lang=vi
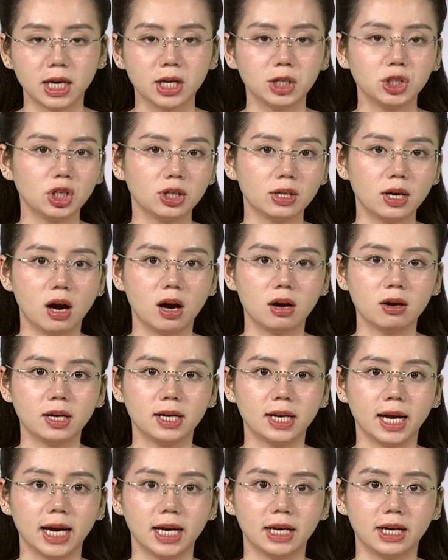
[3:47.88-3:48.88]
Trước đó, người
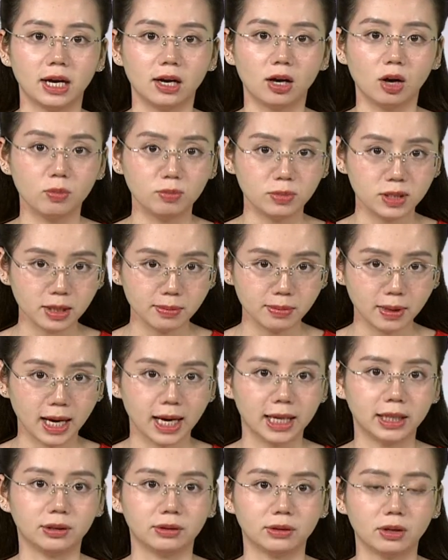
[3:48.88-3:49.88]
này đã không chấp
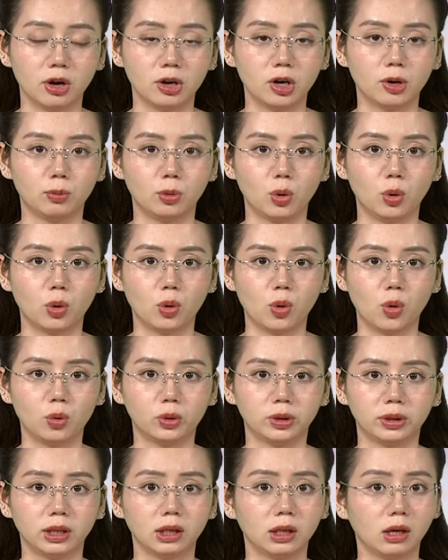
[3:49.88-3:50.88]
hành đo nồng độ cồn,
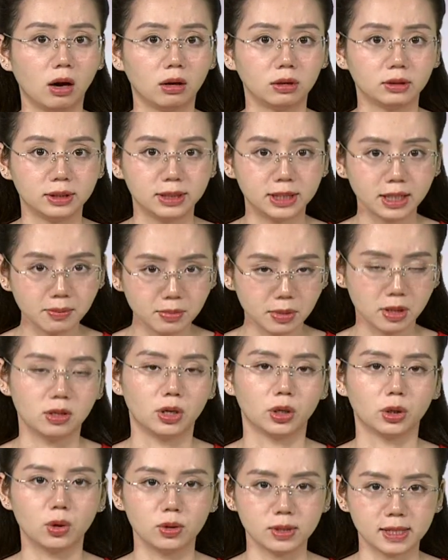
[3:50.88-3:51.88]
còn châm lửa
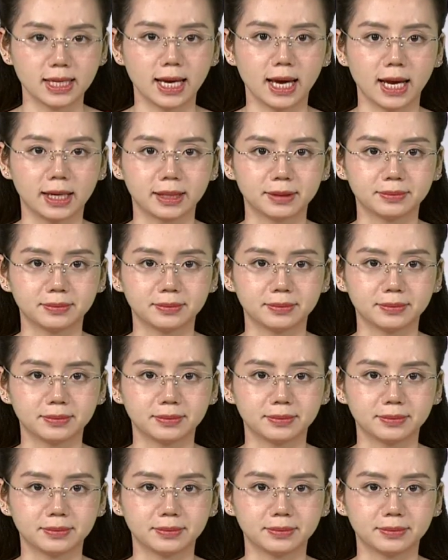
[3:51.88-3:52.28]
đốt xe.